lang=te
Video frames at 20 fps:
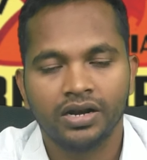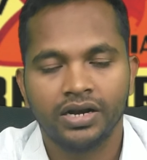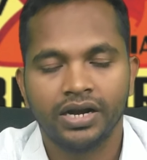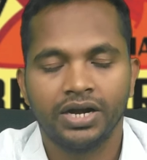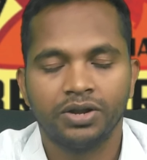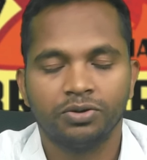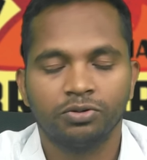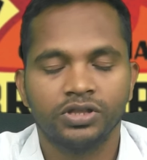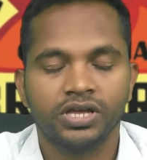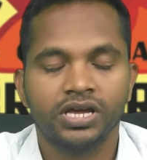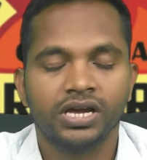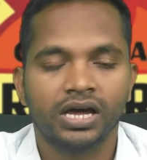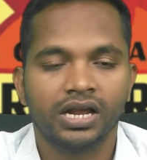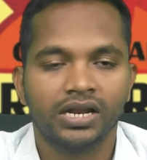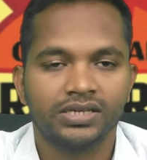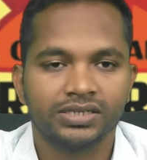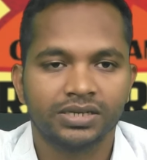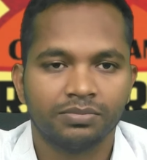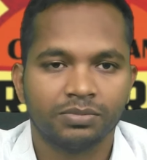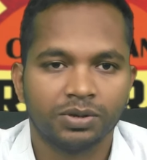నేటి
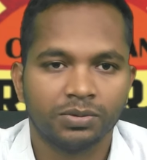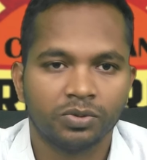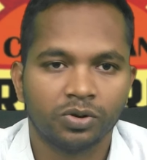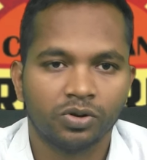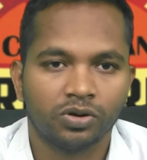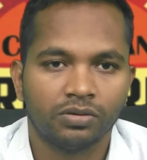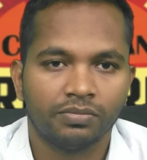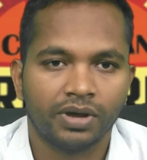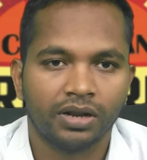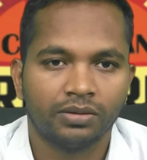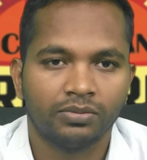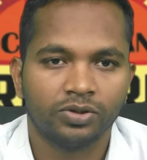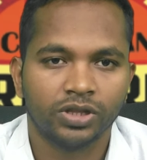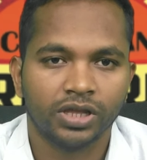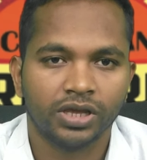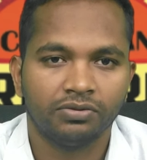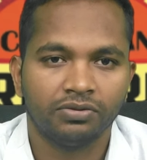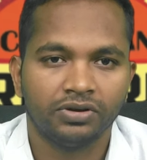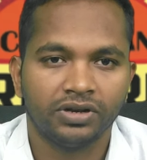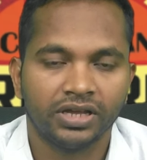ఉదయకాల సమయంలో మనము
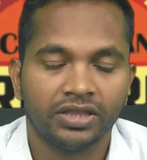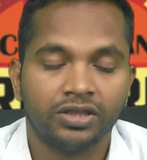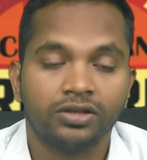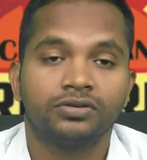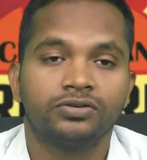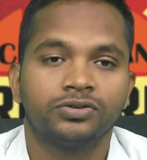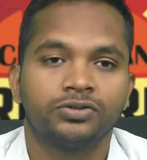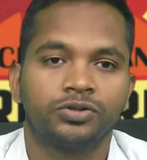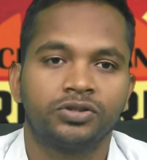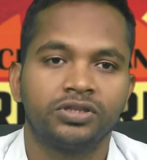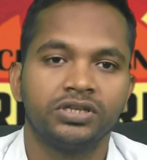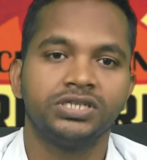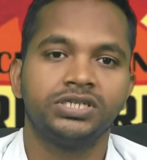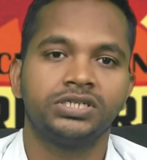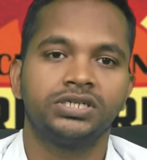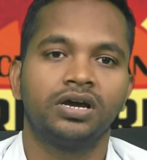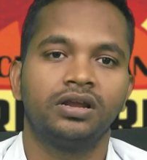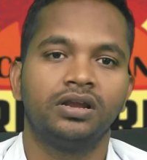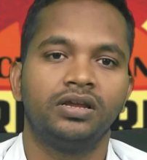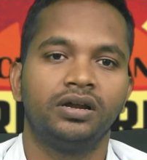దేవుణ్ణి ఎందుకు
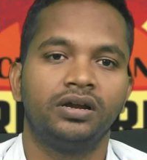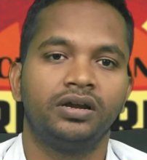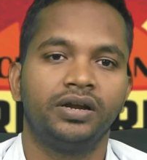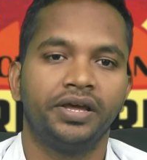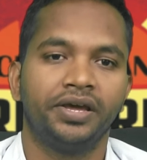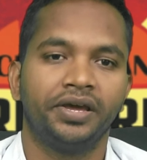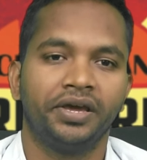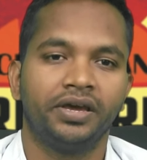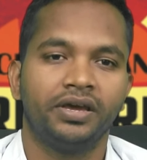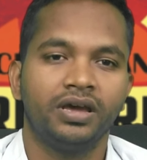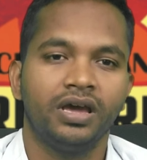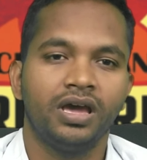స్థుతించాలి అంటే